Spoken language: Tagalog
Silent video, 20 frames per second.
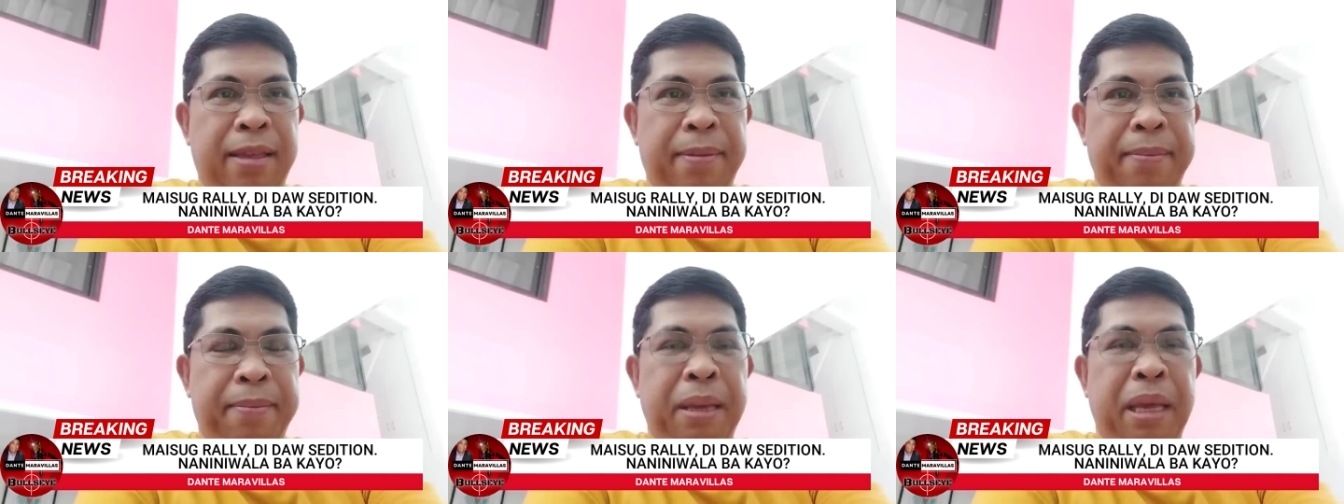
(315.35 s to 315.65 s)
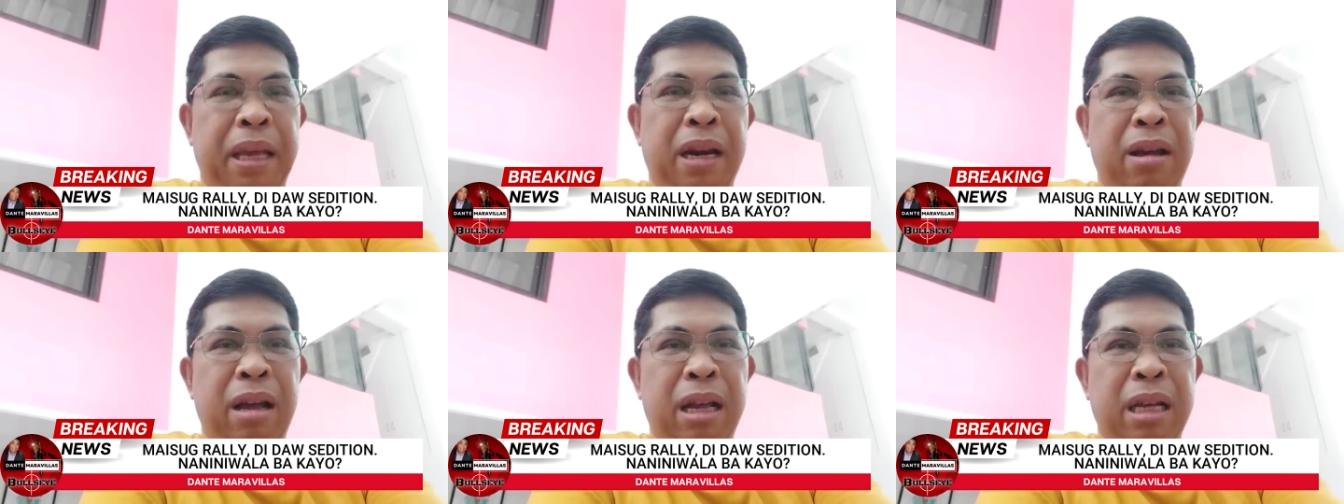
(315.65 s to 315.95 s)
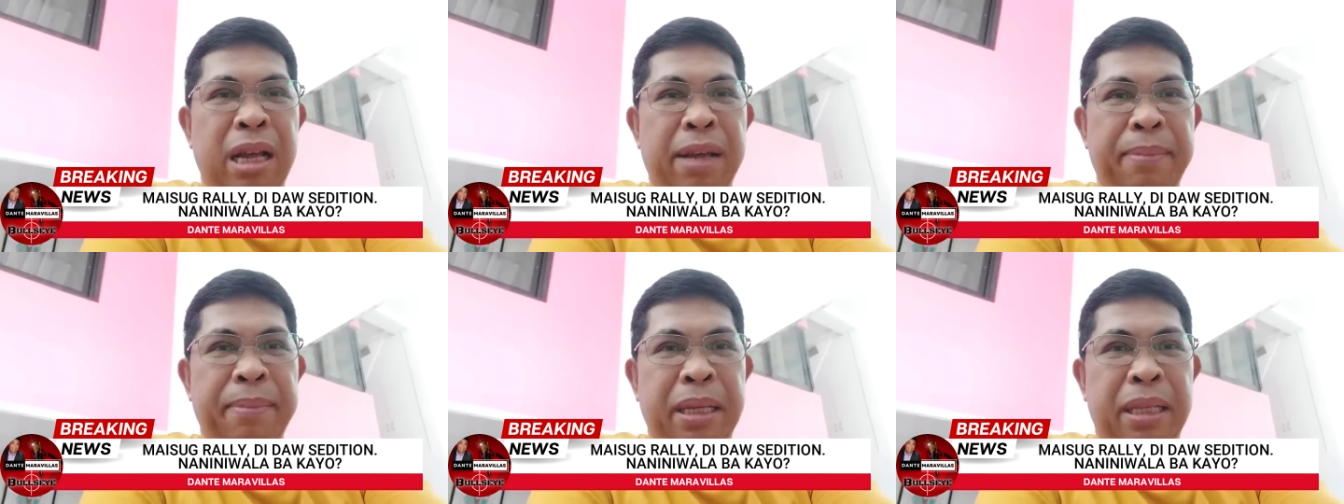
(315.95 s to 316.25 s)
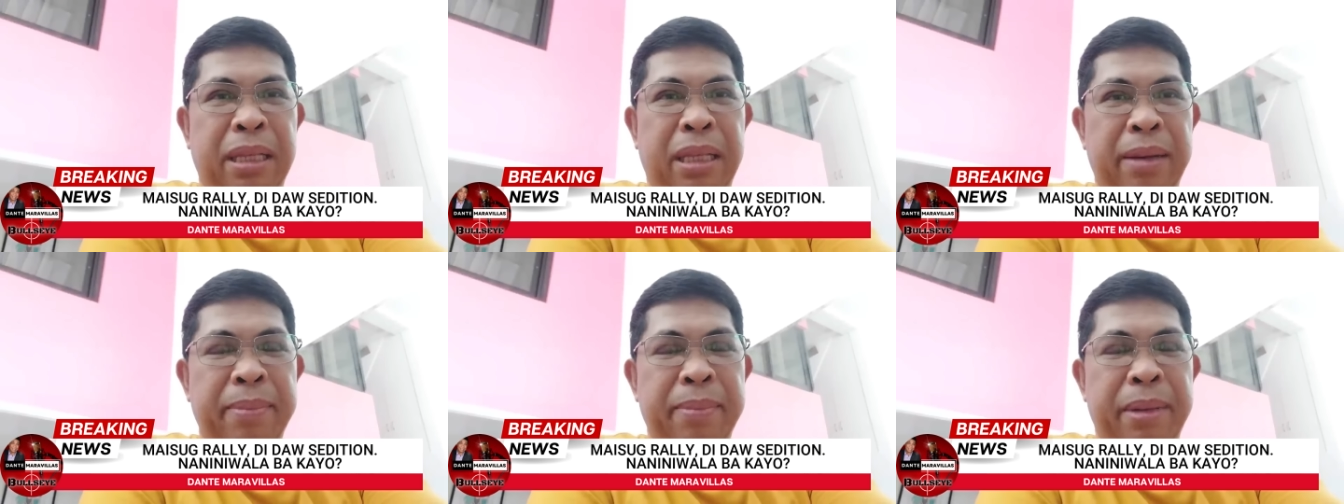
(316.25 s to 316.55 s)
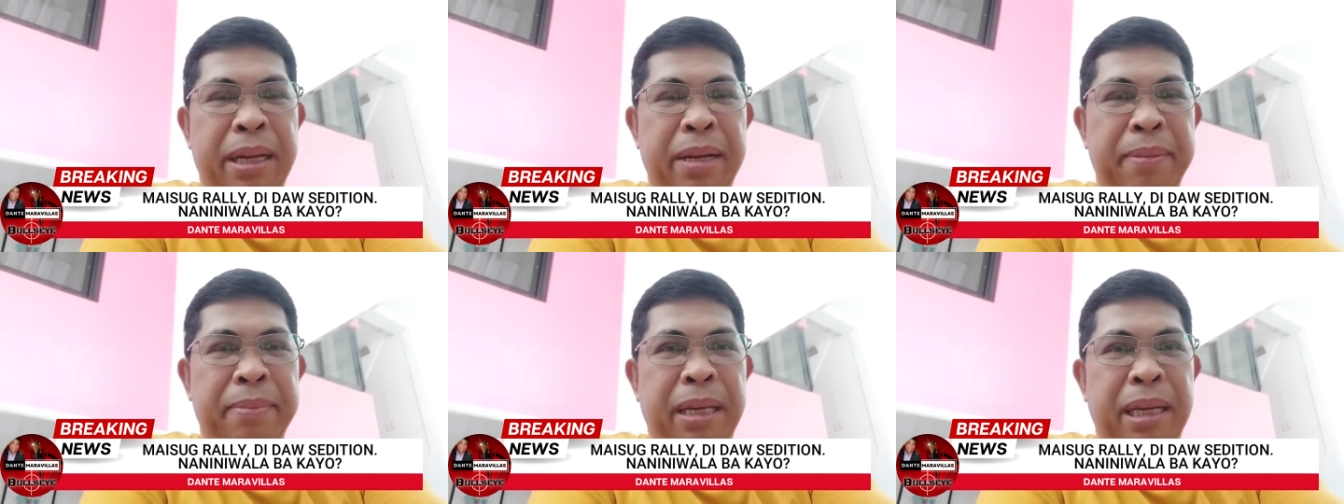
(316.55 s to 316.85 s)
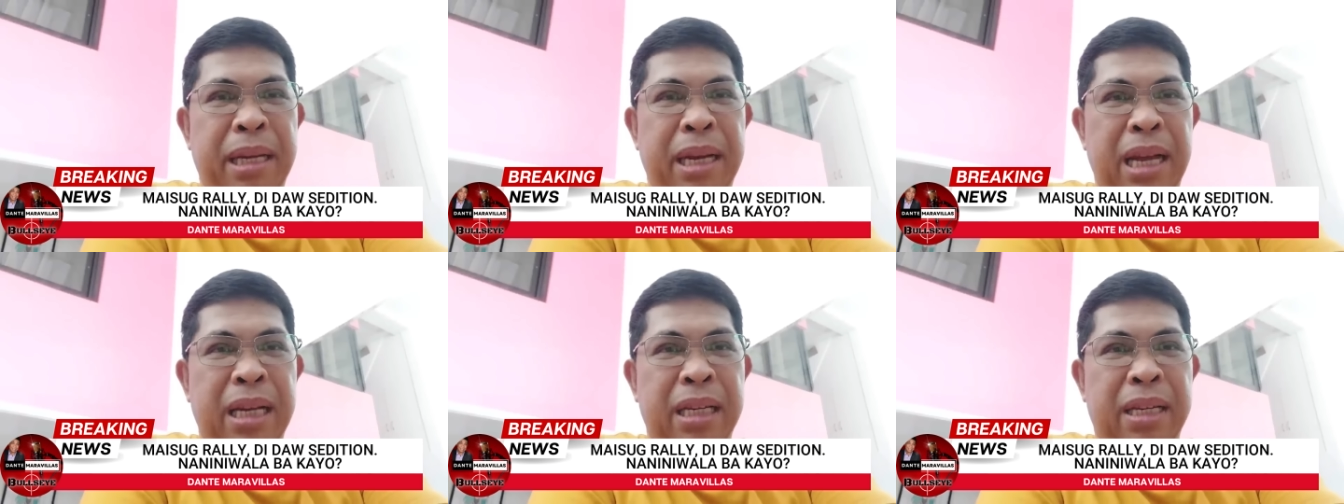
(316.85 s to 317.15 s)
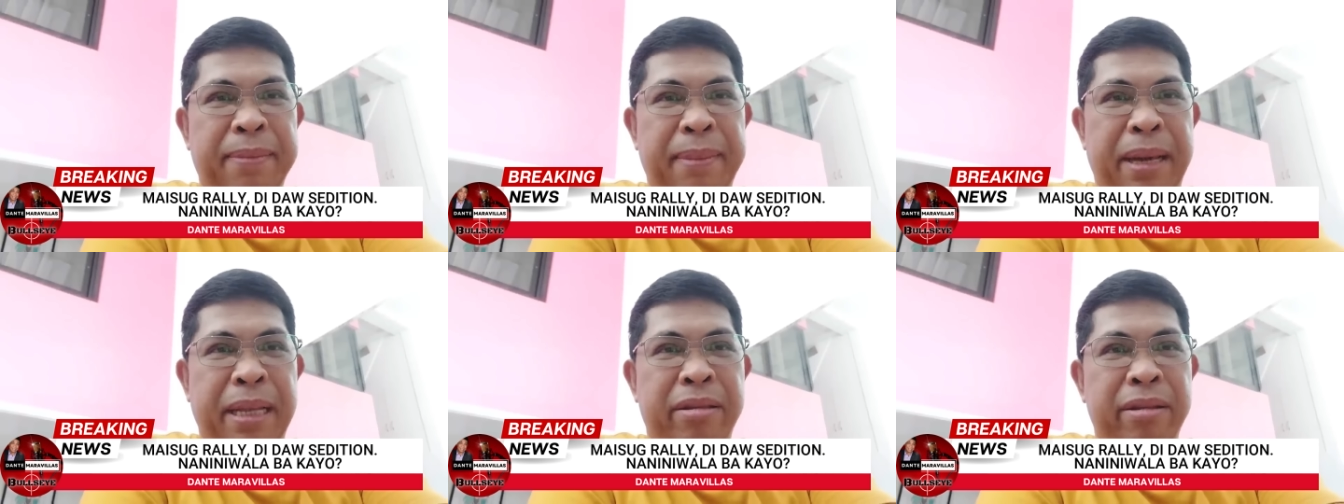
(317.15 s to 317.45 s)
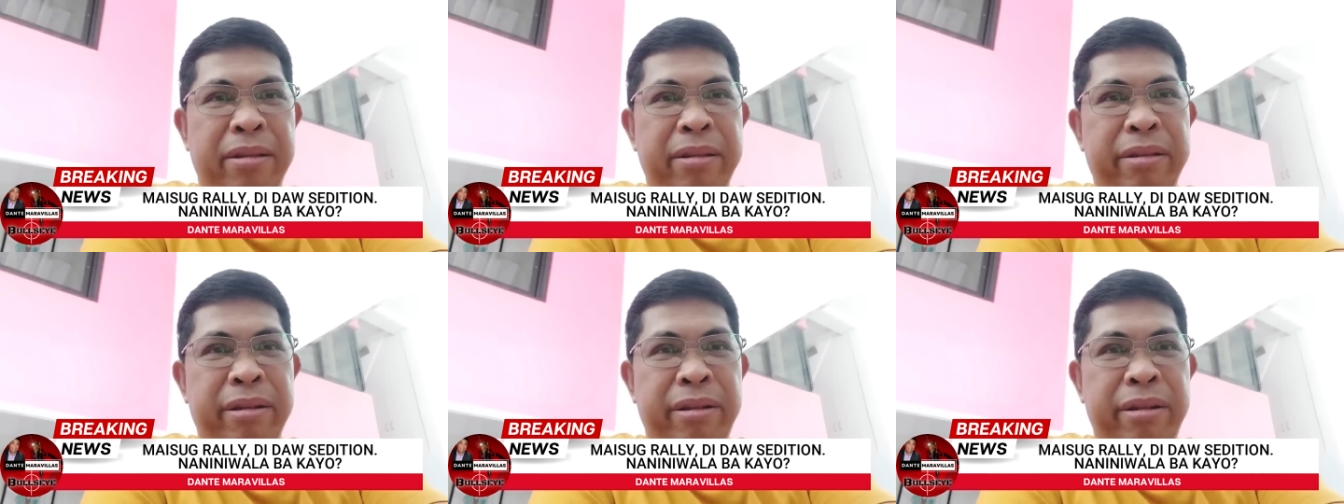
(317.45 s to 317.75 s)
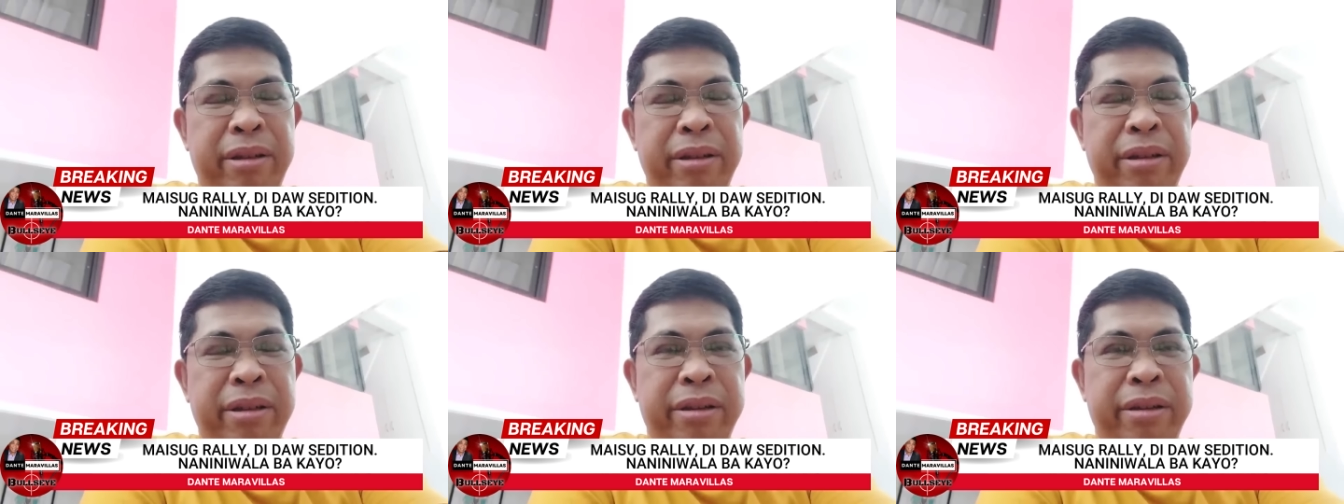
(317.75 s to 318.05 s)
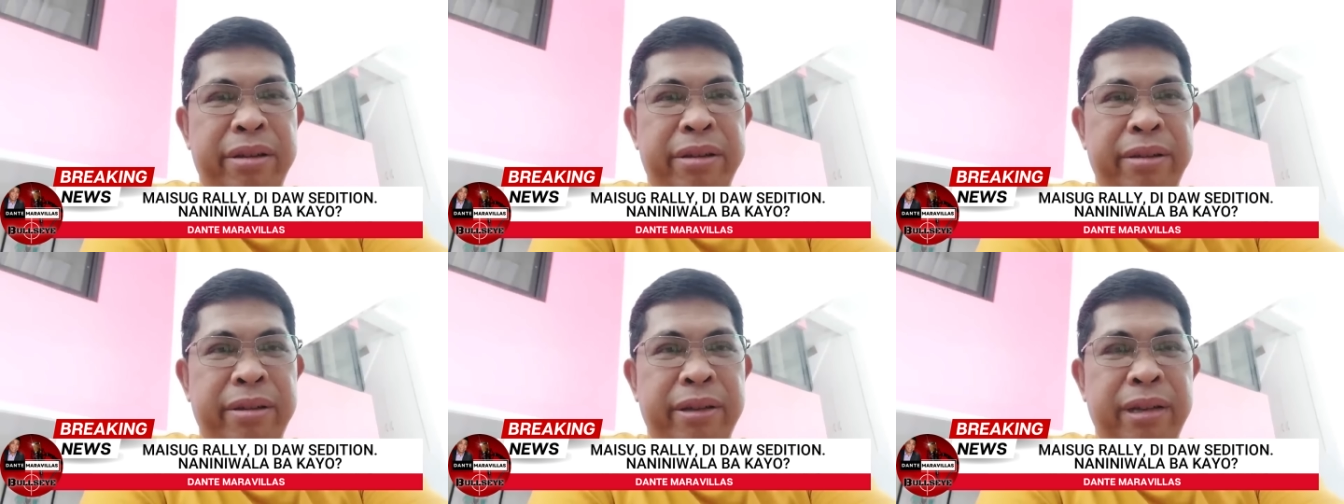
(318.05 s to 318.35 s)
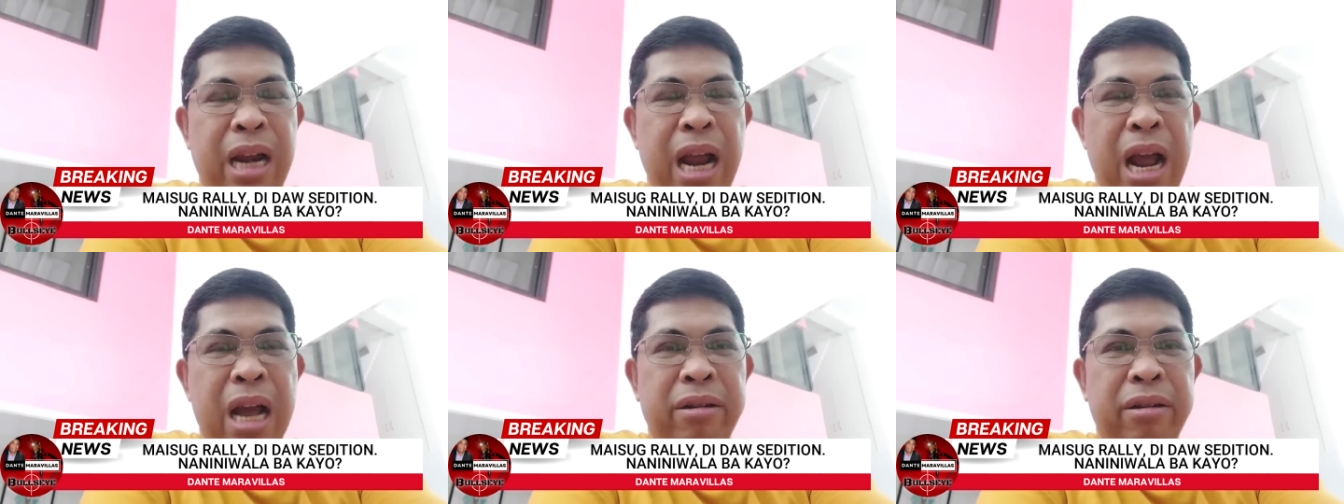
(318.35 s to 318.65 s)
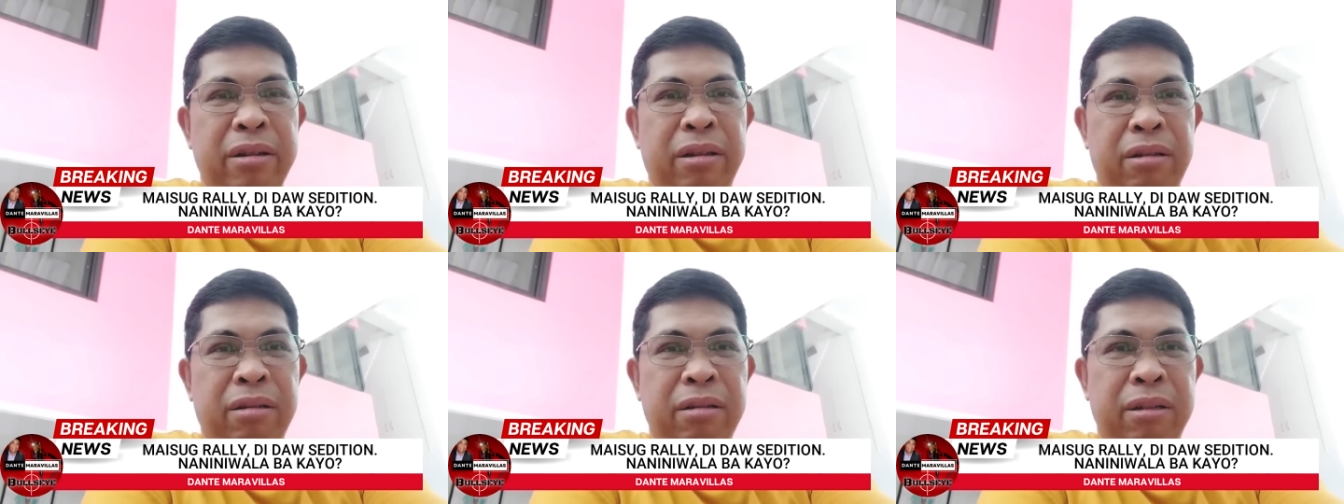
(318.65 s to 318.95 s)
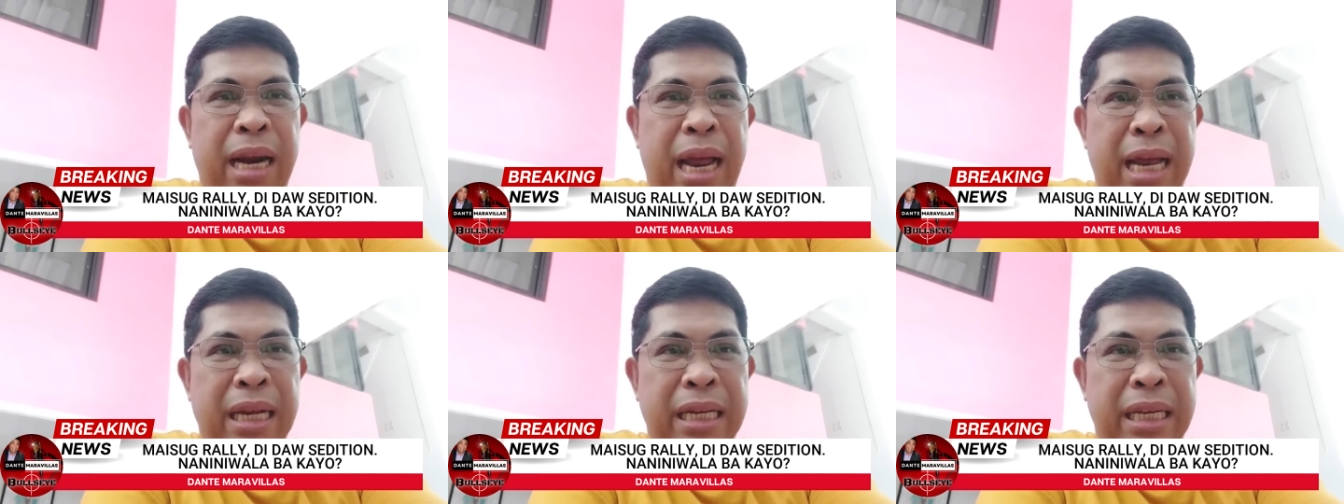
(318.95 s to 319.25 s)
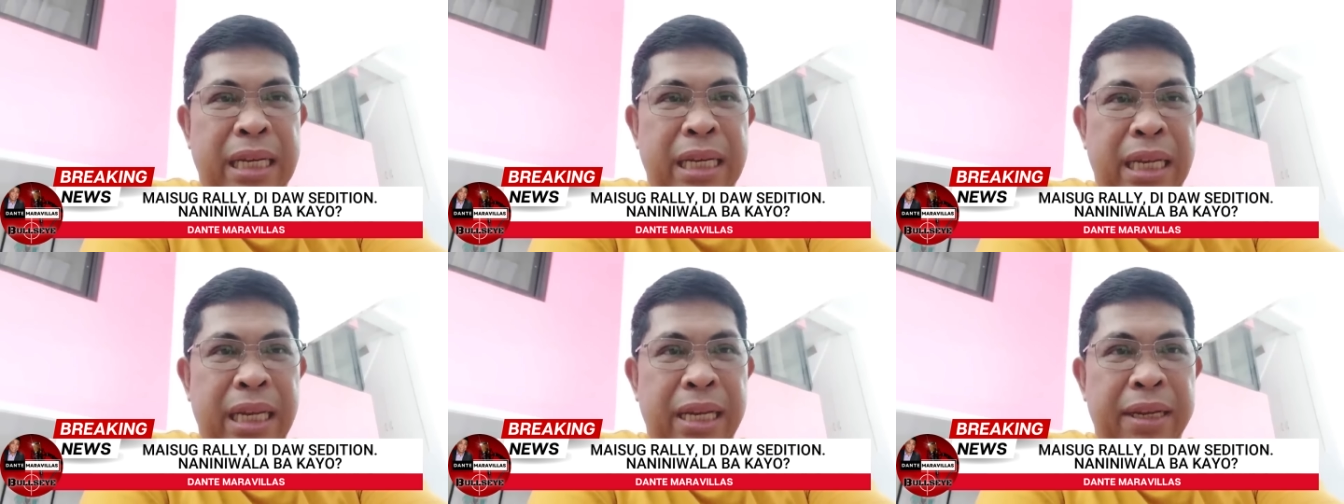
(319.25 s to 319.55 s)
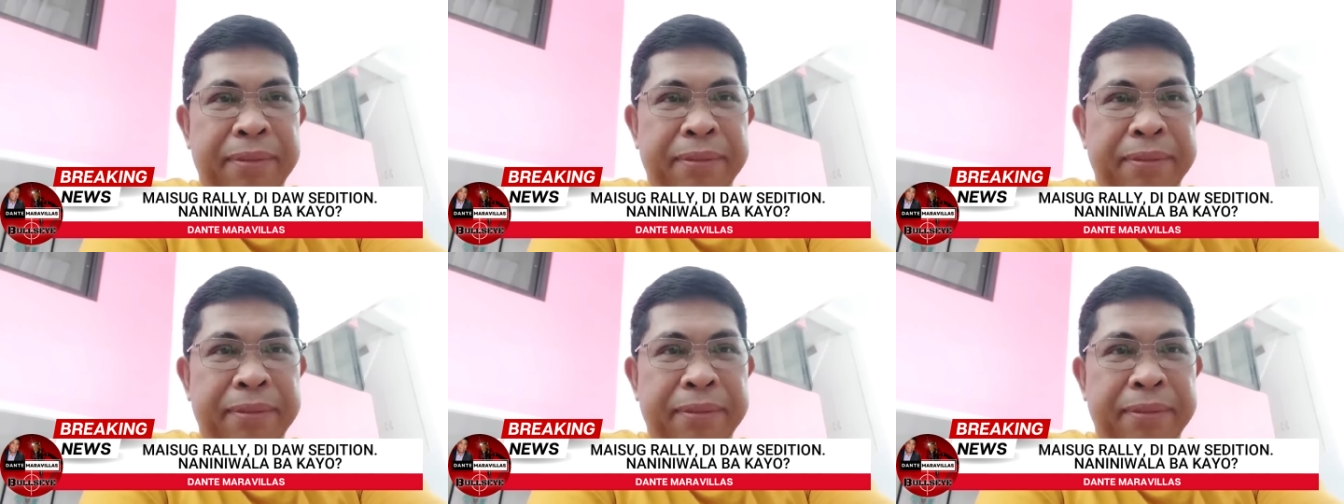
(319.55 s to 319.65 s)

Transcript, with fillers: Pero anya Mr. Marabillas, matutuloy yung nausog rally.